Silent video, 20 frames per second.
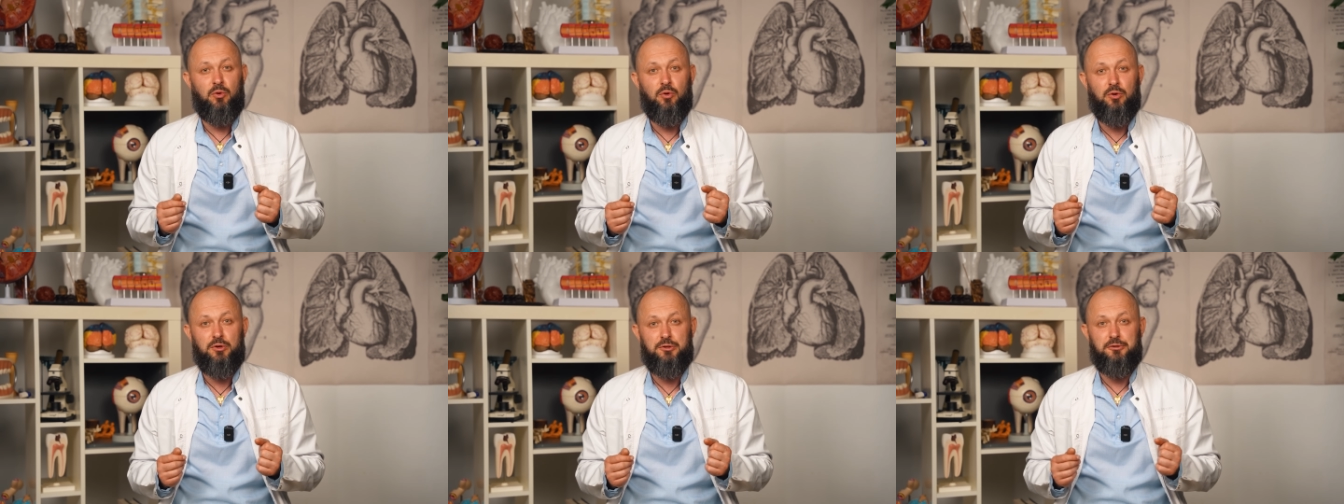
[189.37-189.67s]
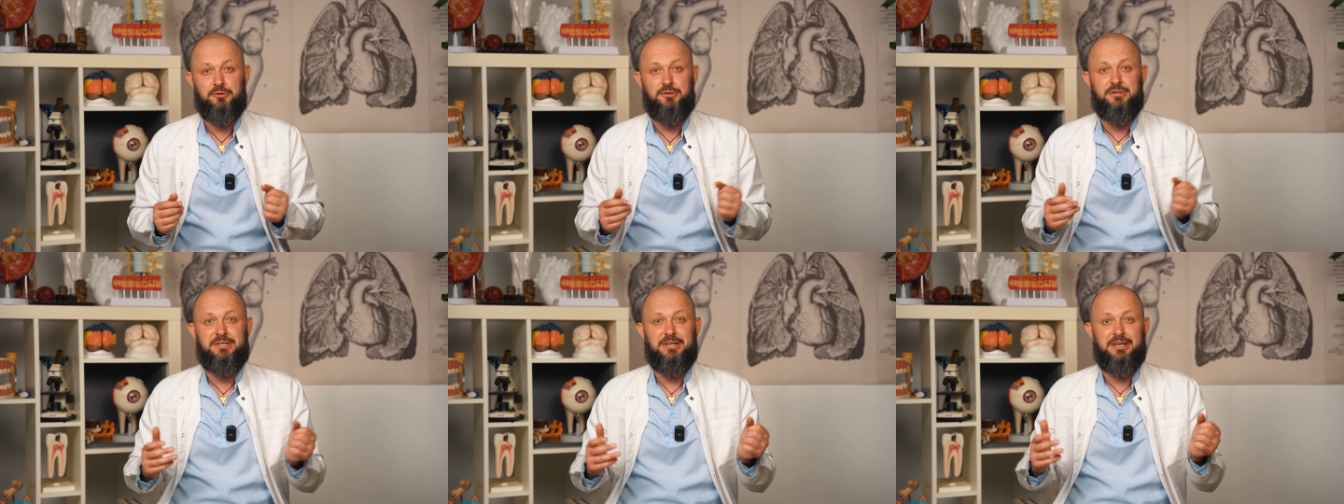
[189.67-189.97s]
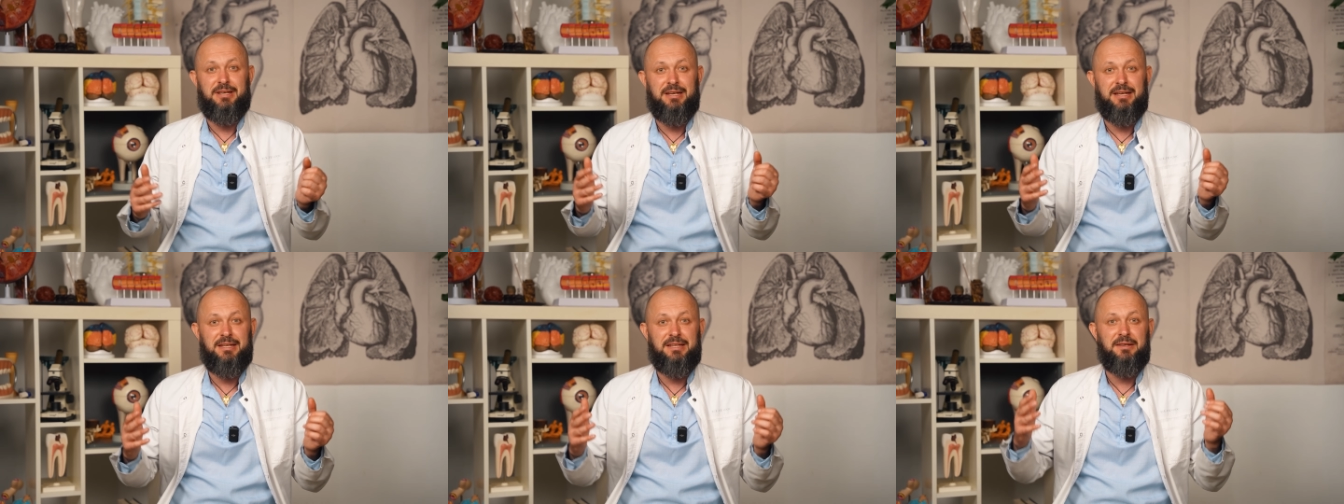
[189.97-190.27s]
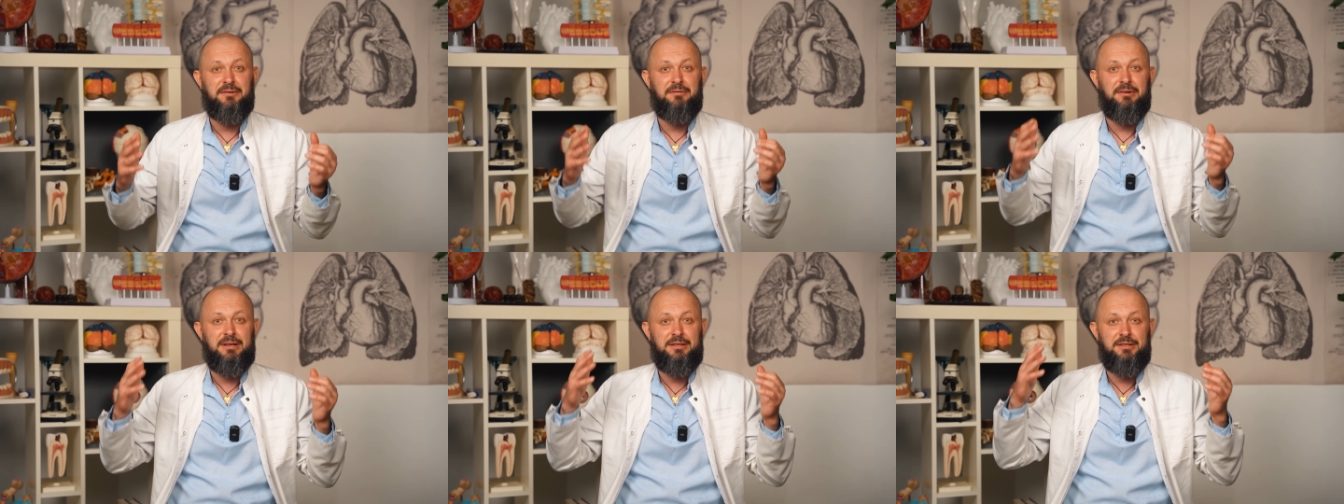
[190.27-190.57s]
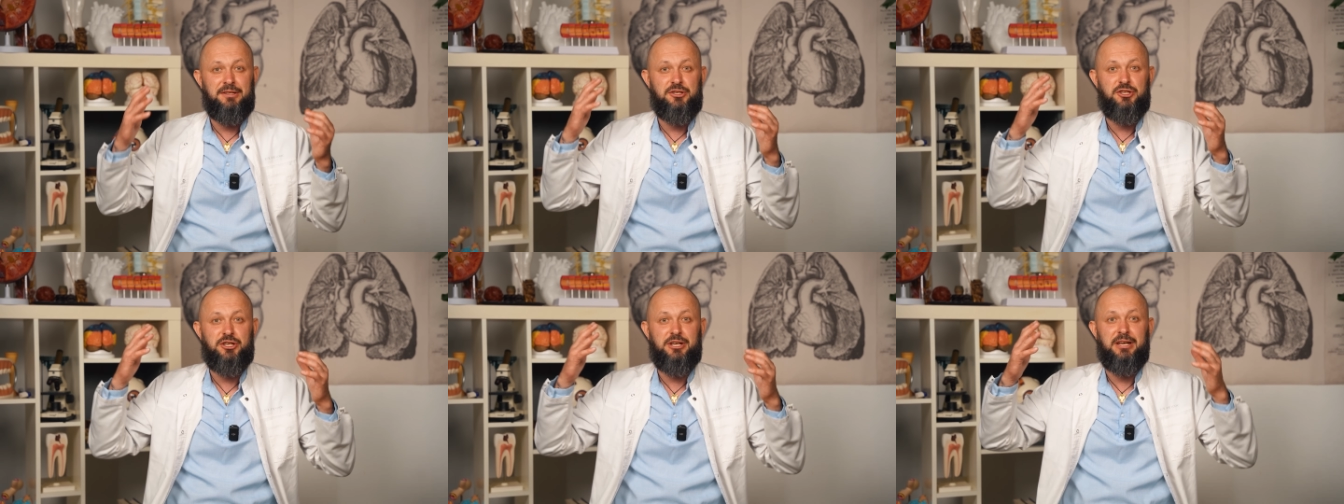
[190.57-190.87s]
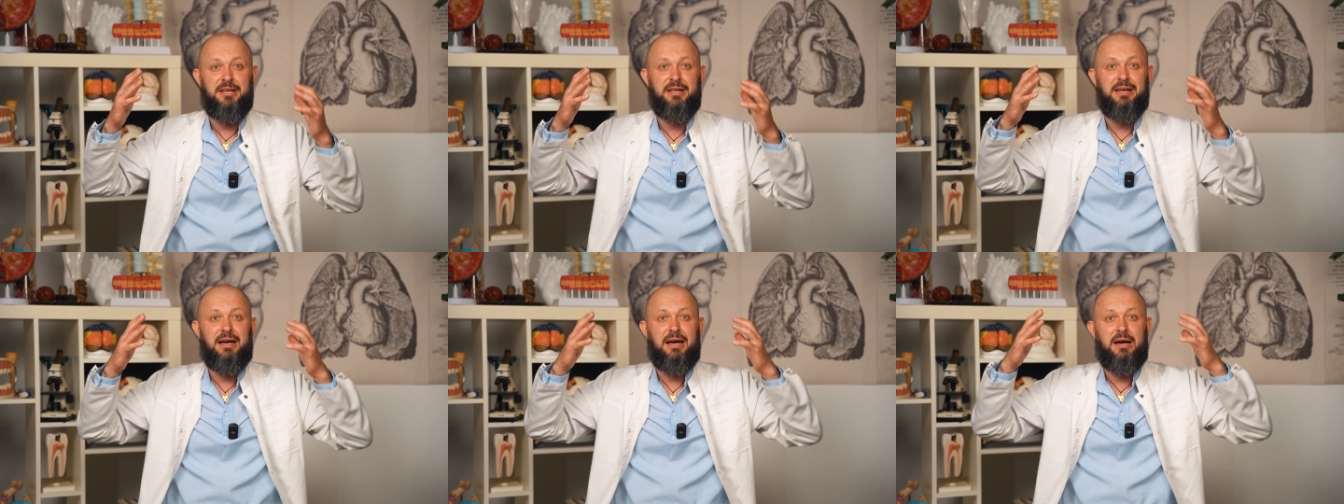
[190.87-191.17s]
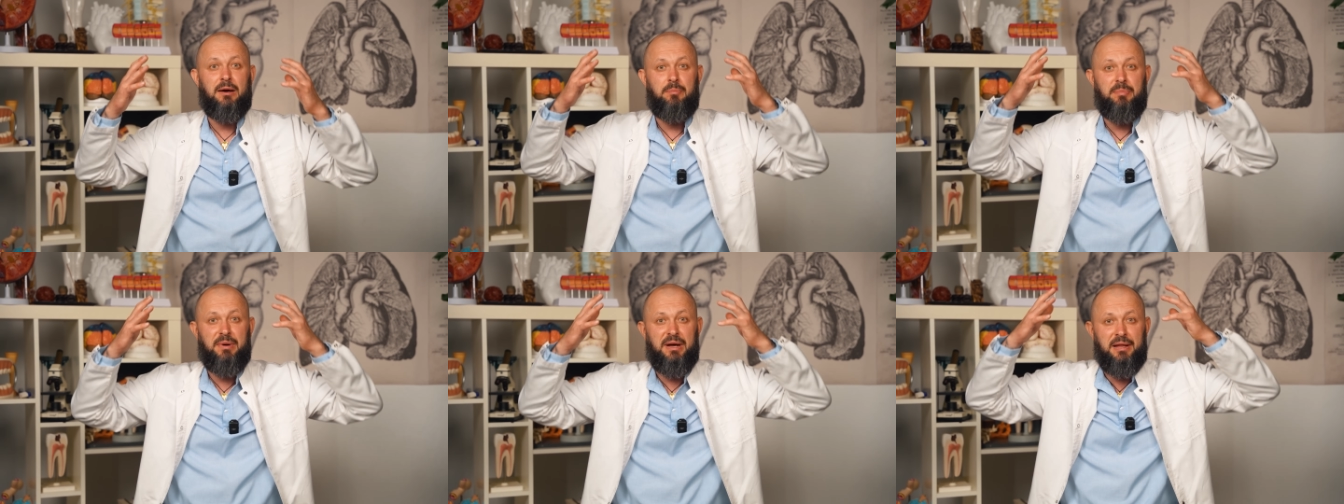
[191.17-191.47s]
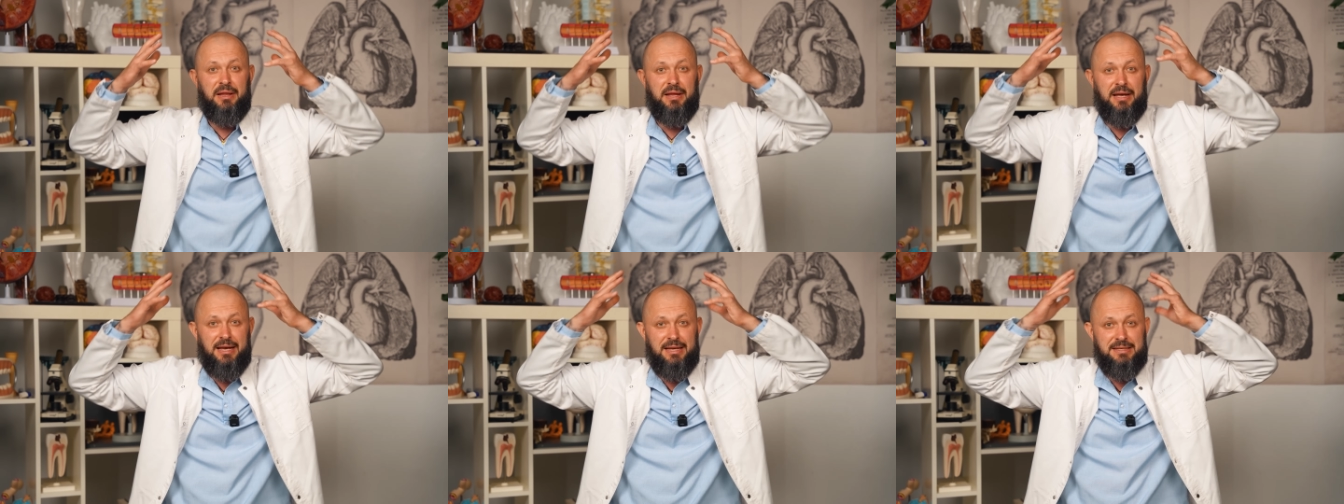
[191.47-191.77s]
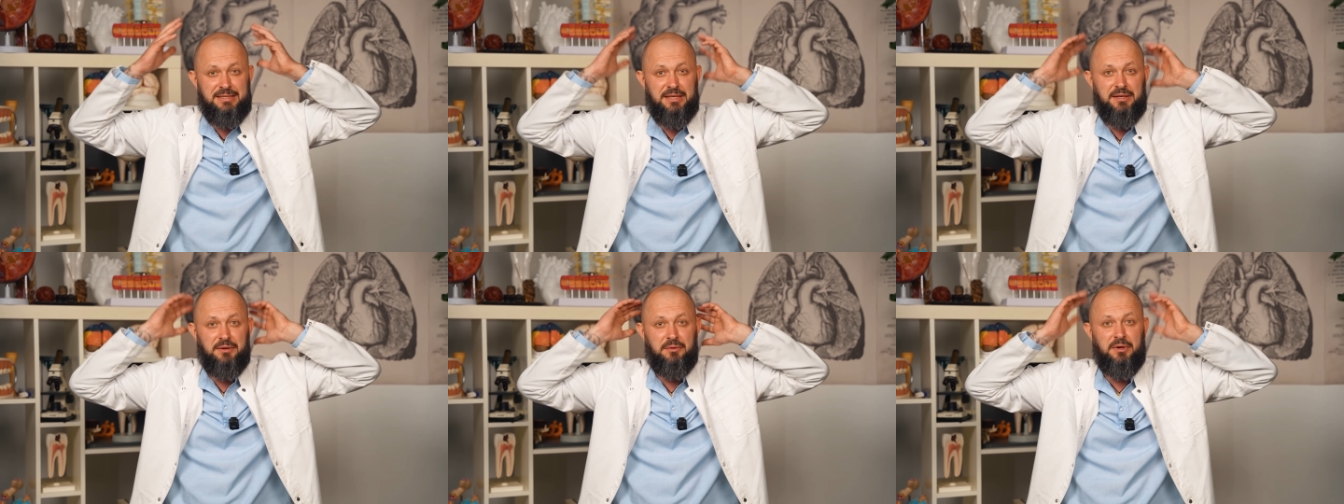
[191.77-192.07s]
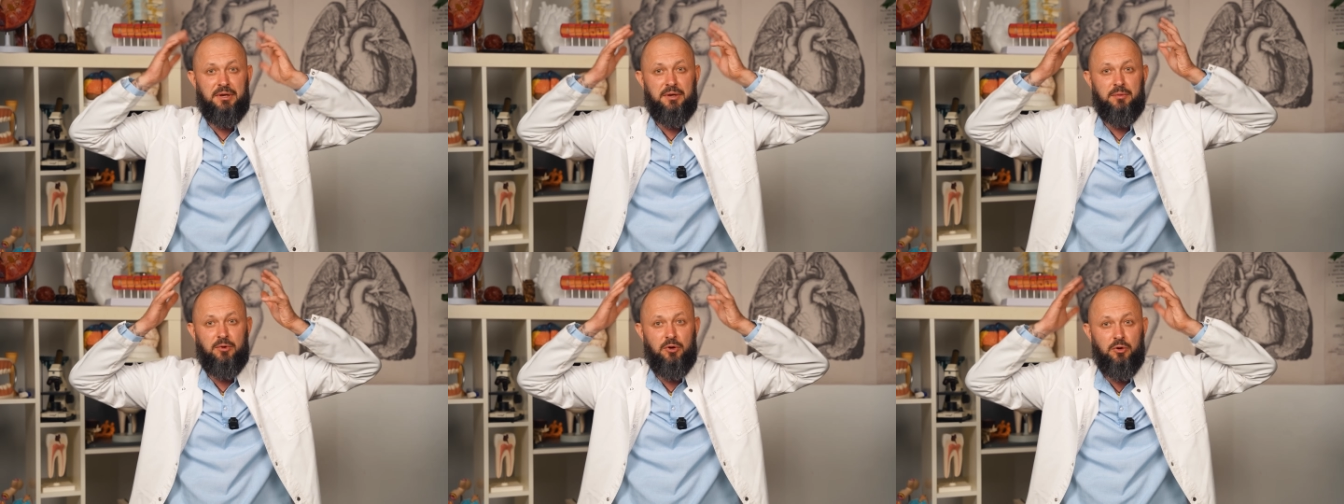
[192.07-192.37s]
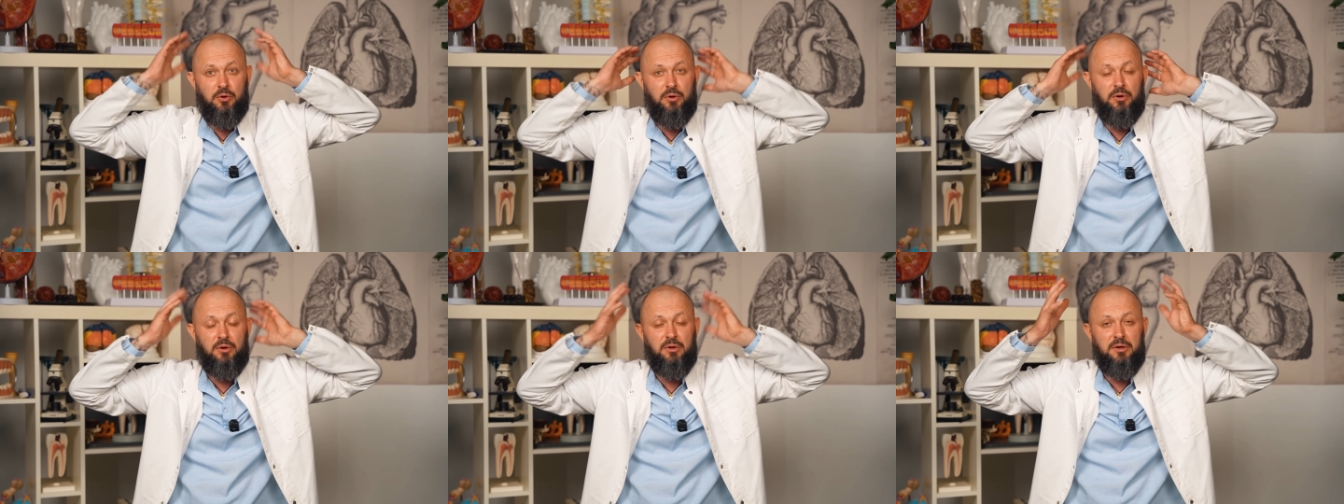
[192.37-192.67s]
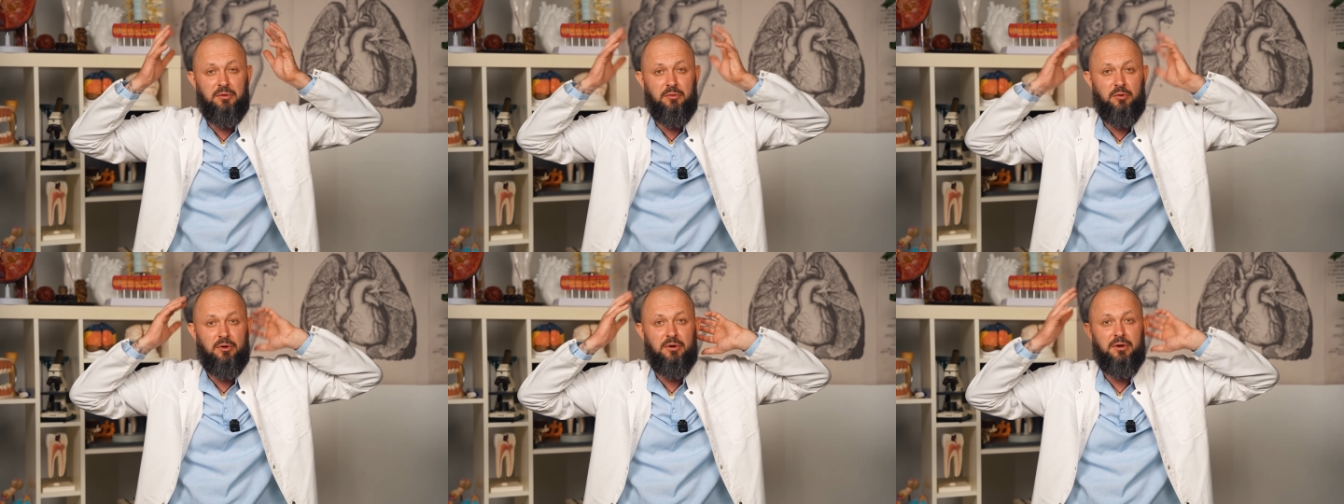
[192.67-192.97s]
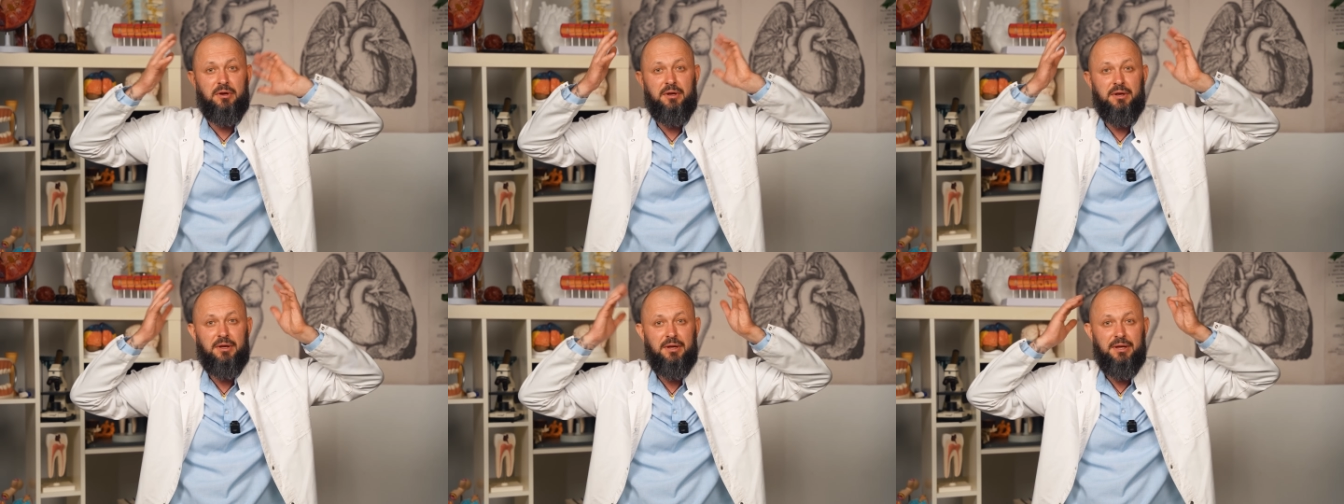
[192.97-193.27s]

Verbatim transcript: уксуса и этой водичкой ополаскиваем голову.